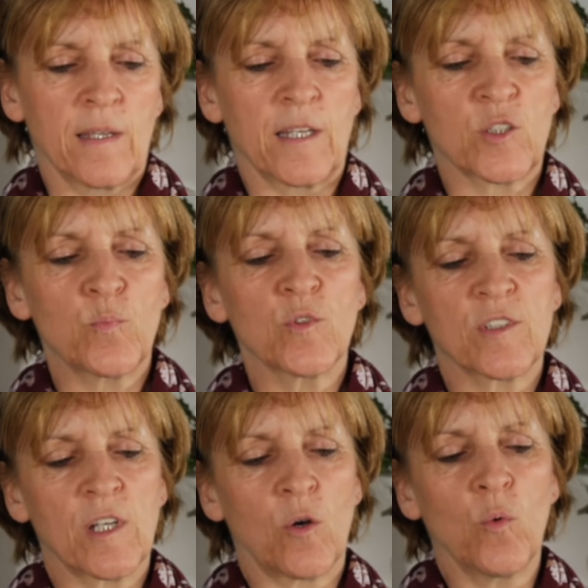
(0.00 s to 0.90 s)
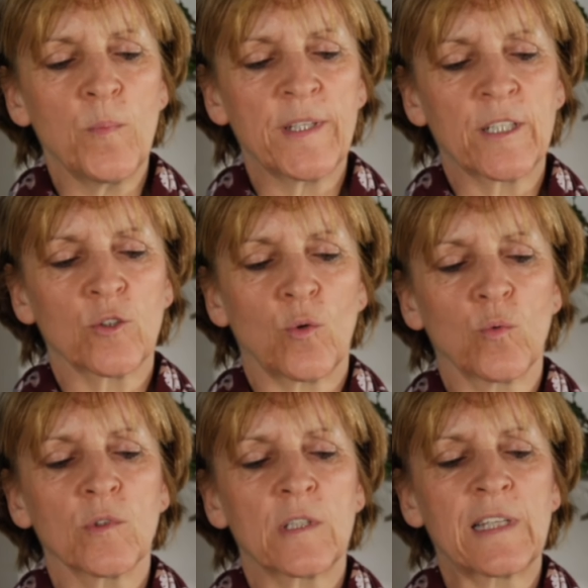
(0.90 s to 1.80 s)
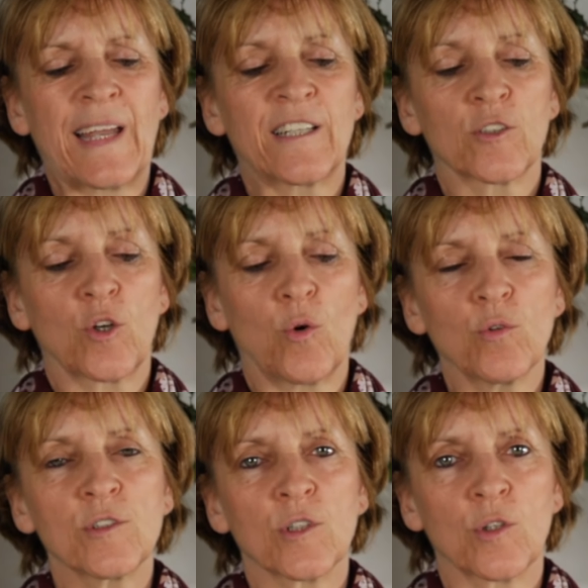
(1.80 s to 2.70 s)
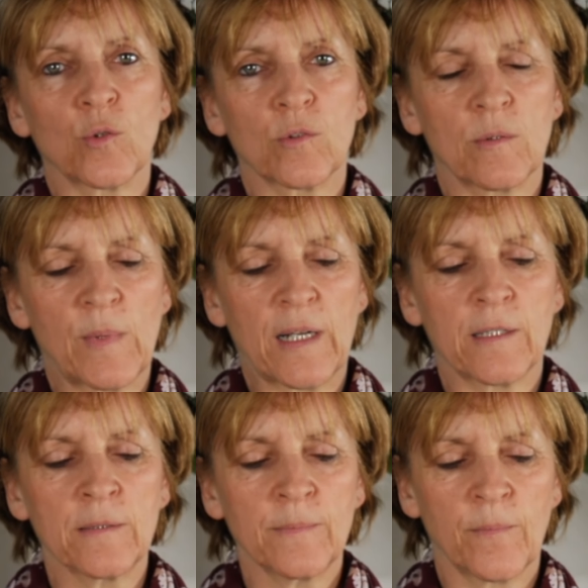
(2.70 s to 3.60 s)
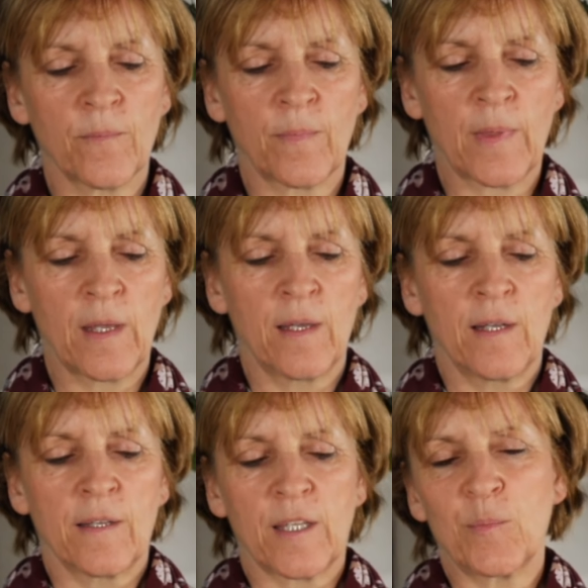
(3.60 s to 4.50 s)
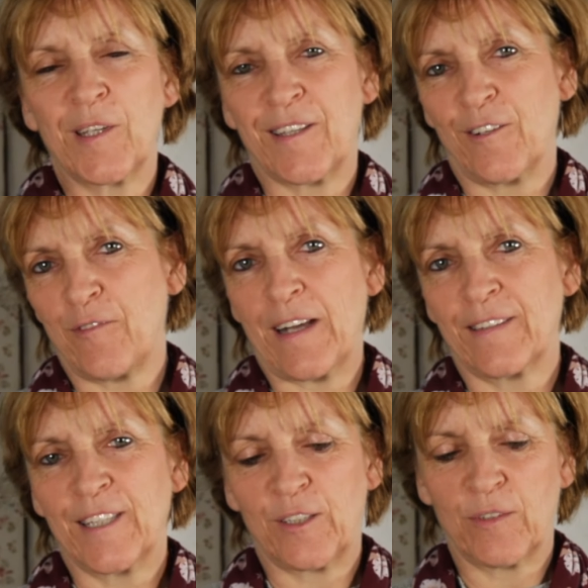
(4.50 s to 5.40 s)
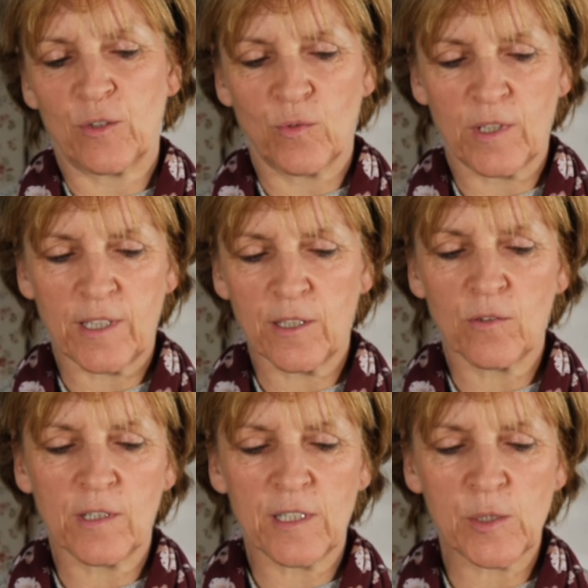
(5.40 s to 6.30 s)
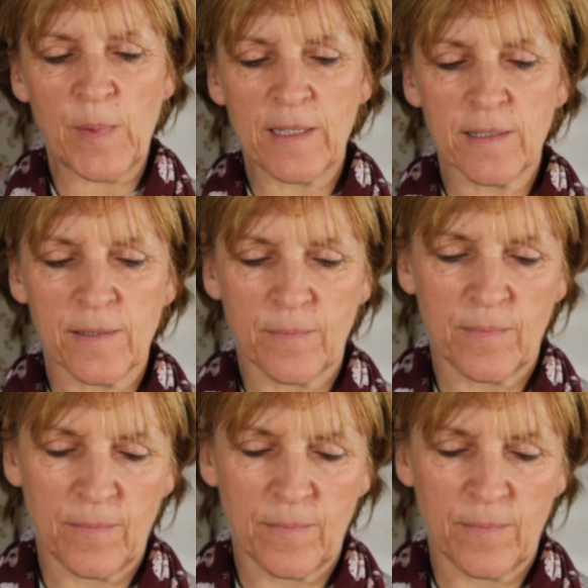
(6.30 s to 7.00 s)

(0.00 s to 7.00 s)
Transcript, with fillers: Jetzt müsst ihr unbedingt unten einen großen Knoten machen, damit der Faden nicht wieder durchgeht oder das Band.